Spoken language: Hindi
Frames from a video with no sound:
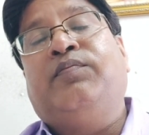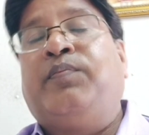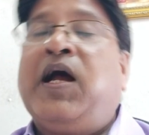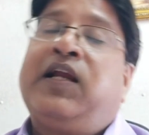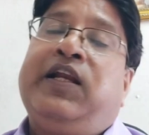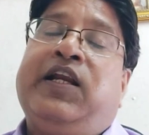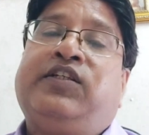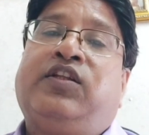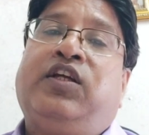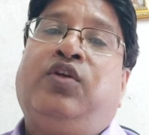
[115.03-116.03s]
भाग लेना
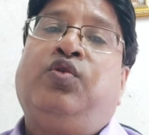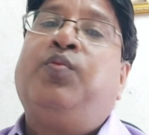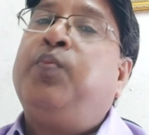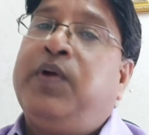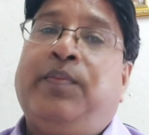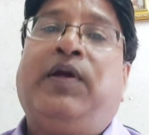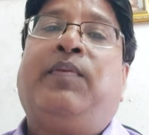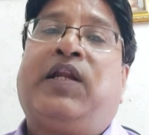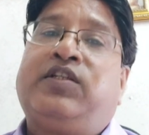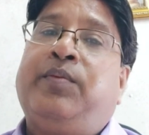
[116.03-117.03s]
चाहते हैं तो मुंबई में
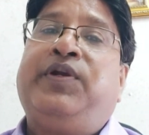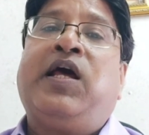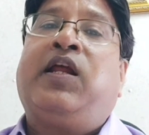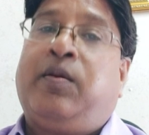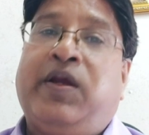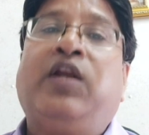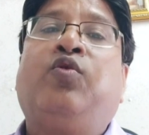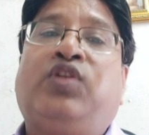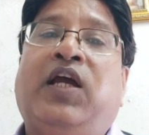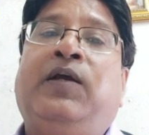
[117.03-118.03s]
हमारा सेमिनार हर महीने
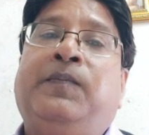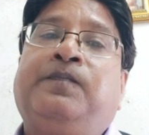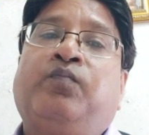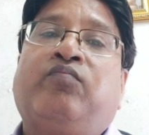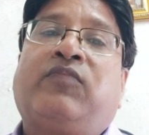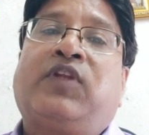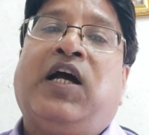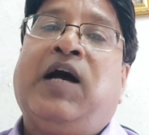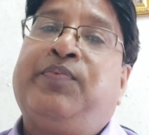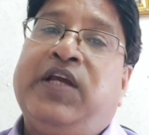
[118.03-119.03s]
होता है
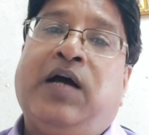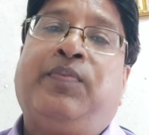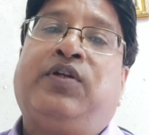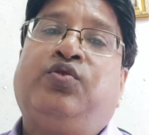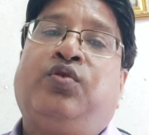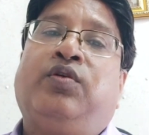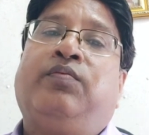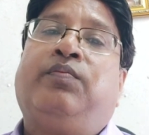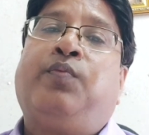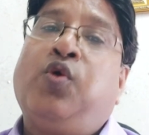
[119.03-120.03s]
आप यहाँ पर जो
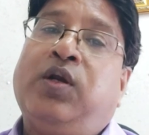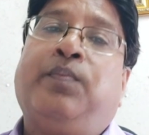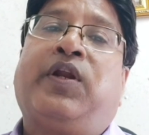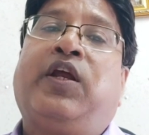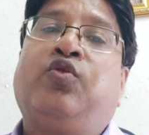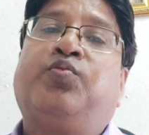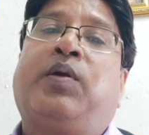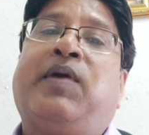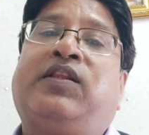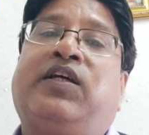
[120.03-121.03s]
फ़ोन नंबर है उस
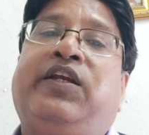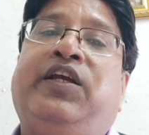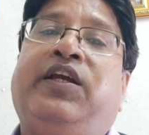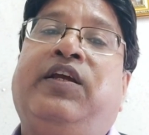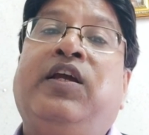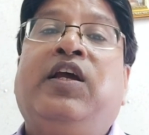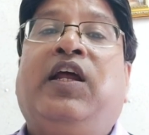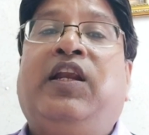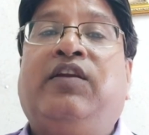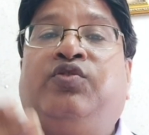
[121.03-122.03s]
पर बात
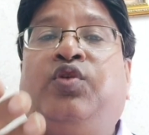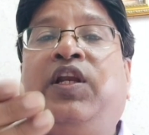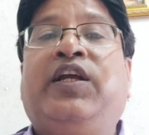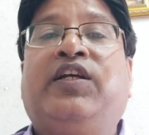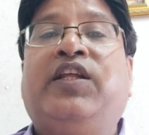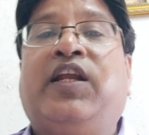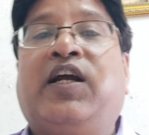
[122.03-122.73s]
करिए जो लिंक दे